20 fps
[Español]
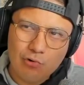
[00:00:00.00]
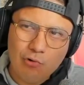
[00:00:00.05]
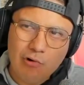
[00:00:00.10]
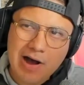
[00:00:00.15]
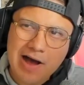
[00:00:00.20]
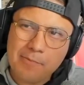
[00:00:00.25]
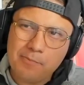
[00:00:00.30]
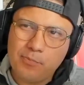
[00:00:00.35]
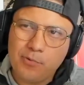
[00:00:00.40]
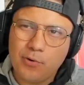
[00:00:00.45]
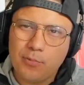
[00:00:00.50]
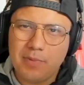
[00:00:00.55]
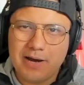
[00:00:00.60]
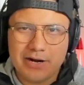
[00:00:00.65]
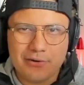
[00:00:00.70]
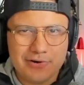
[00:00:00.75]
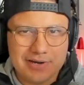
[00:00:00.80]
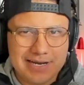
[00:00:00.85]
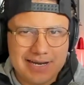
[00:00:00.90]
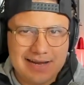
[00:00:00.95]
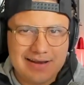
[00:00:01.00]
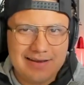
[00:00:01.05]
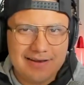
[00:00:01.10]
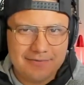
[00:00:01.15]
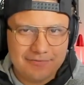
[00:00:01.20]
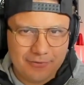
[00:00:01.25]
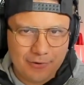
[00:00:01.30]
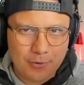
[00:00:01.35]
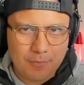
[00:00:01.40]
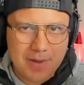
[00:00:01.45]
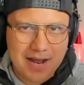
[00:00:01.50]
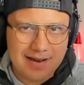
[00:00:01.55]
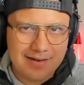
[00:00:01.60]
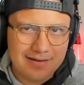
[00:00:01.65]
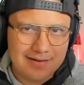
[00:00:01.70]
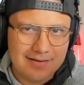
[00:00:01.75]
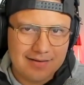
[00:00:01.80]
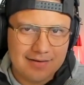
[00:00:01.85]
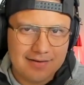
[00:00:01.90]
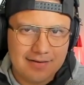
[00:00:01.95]
Guapo, varonil y formal.
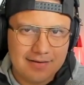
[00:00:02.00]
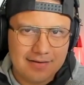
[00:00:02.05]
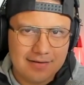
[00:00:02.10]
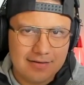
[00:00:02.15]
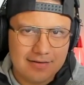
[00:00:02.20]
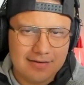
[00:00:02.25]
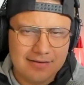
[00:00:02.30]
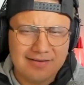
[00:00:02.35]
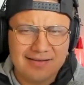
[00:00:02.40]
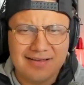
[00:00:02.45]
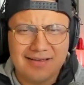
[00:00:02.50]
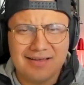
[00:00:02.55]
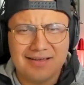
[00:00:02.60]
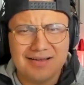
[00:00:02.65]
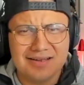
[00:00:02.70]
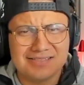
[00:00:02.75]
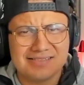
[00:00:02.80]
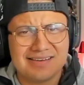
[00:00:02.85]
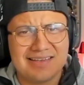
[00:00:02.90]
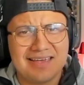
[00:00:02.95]
Él es